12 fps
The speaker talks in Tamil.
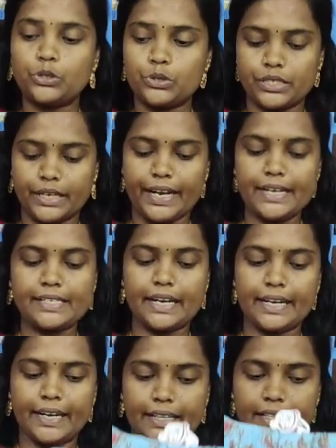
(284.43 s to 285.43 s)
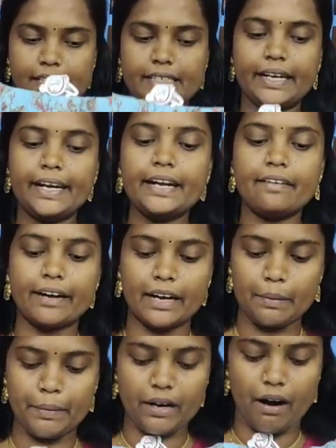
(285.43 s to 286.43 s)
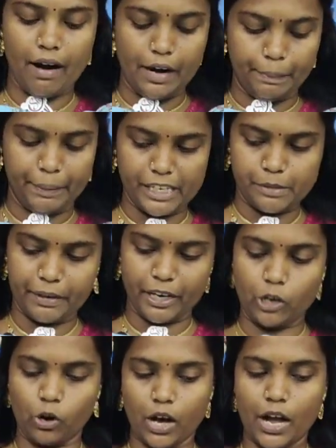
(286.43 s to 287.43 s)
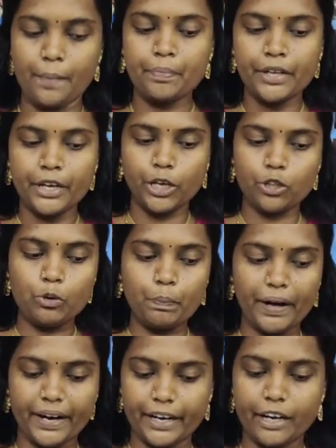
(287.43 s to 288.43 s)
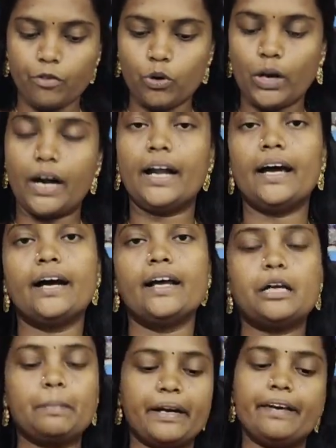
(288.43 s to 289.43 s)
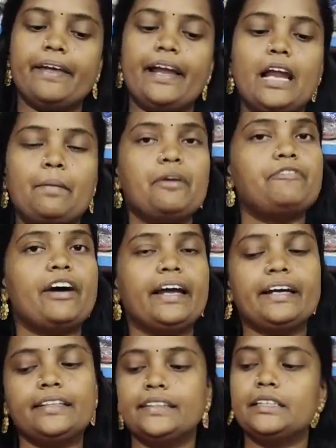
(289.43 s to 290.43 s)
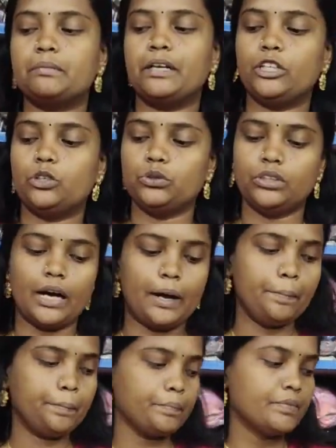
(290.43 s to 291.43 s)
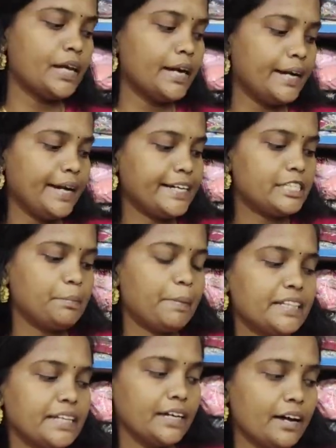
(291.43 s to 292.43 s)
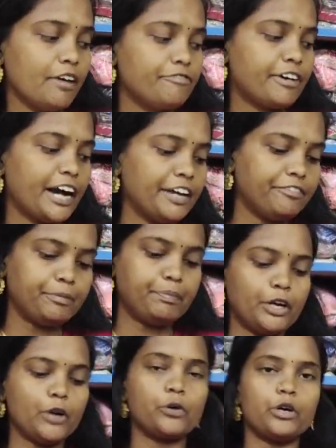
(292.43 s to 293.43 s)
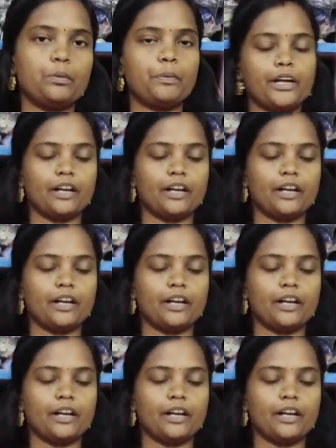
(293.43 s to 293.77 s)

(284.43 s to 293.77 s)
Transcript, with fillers: ஸோ ஸ்கிரீன்ஷாட் எடுத்து ஸ்கிரீன்ல வர நம்பருக்கு ஆர்டர் பிளேஸ் பண்ணிக்கோங்க இதுவும் பாருங்க எவ்வளோ ஒரு அழகா இருக்கு பாருங்க இது எல்லாமே ஃபைவ் ஹண்ட்ரட் மட்டும் தான் நெக்ஸ்ட் பாத்தீங்கன்னா ஃபைவ் ஃபிஃப்டிக்கு கொடுக்க